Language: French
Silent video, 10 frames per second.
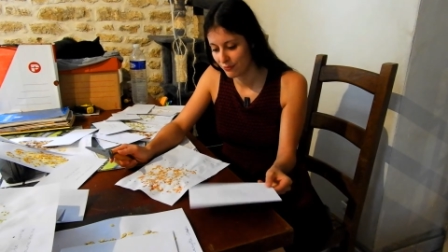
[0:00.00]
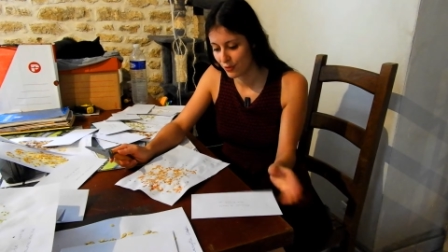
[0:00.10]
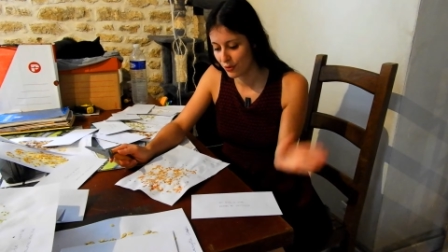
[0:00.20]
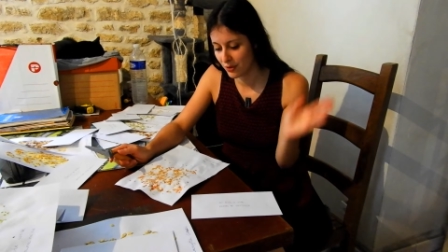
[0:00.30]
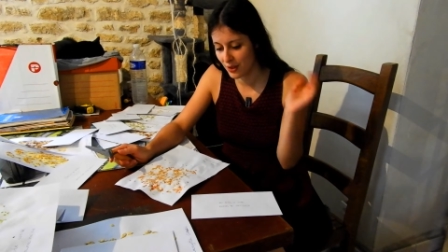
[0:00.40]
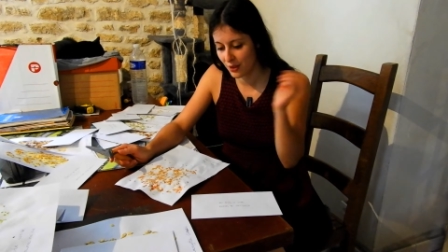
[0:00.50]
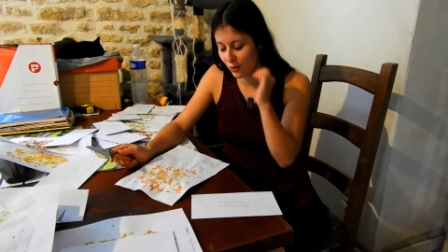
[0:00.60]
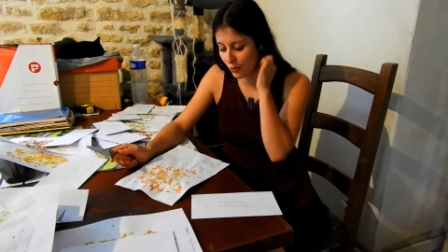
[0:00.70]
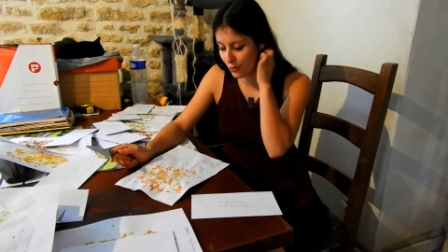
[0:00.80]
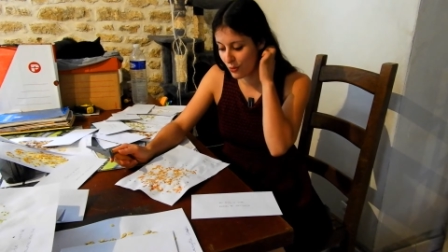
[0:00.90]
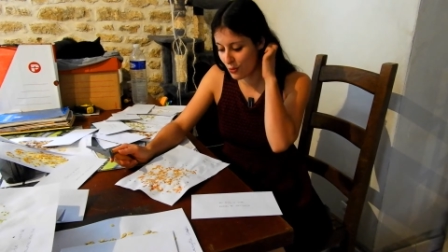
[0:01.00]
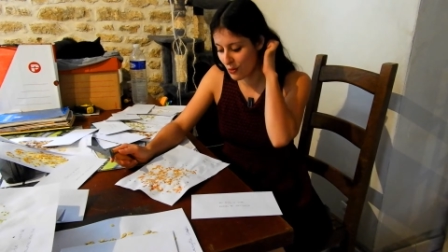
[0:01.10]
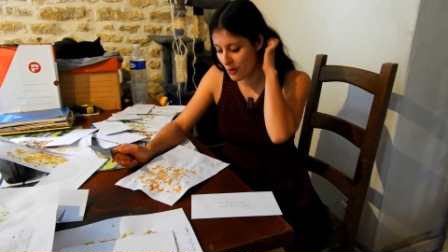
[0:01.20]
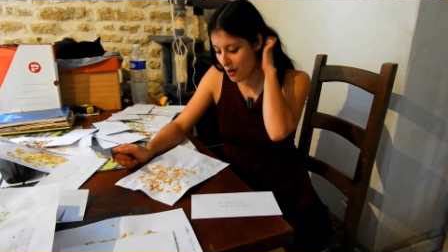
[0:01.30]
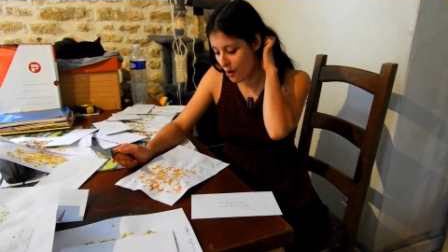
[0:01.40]
juste être
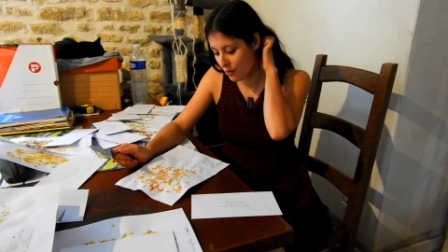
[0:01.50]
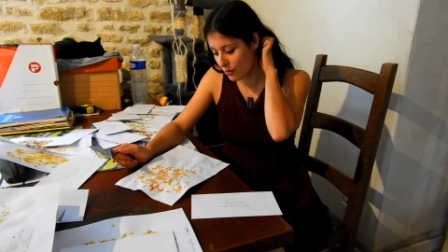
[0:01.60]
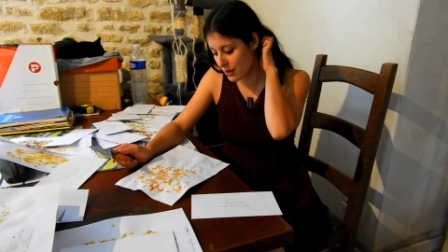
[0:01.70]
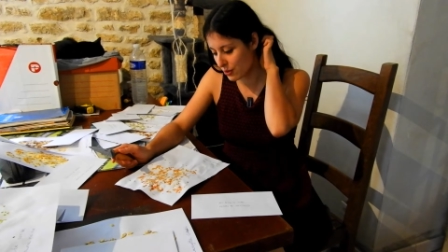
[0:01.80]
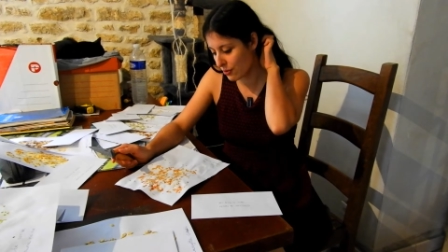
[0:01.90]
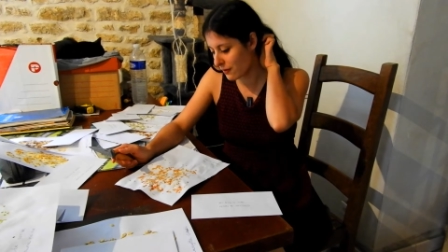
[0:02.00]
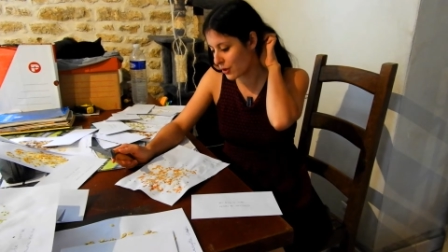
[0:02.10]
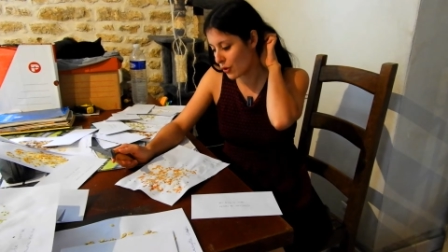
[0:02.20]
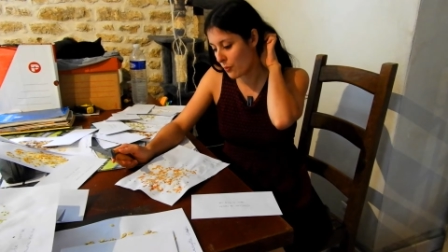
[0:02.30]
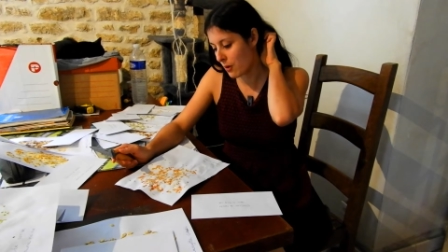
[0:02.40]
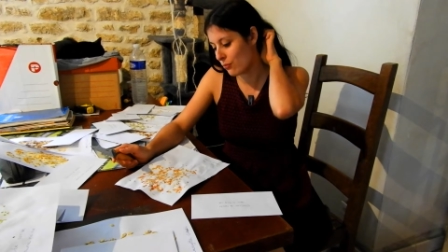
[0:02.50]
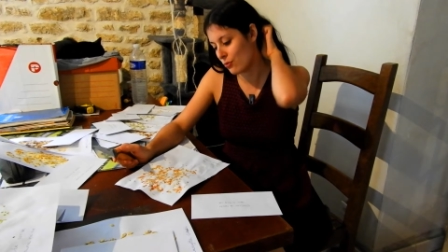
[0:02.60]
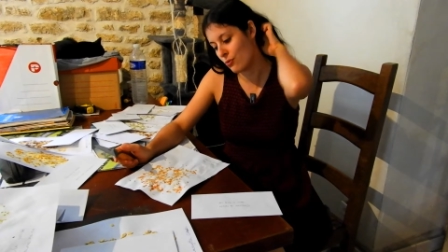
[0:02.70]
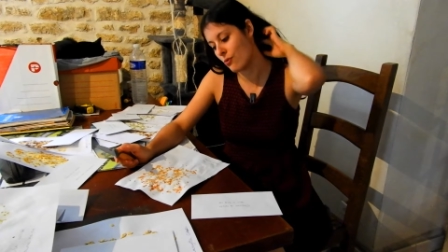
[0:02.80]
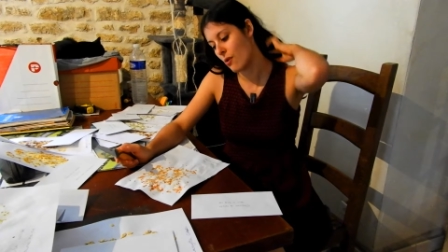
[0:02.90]
euh, en relation avec soi-même
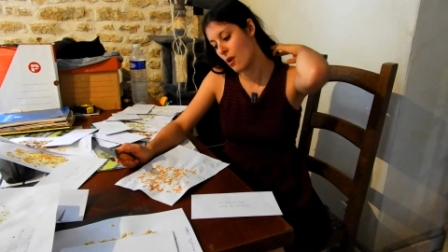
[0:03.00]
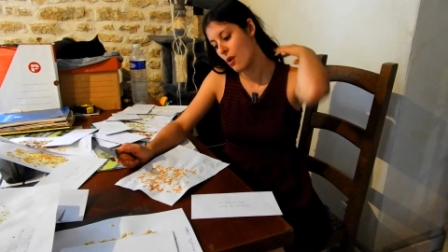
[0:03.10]
ou,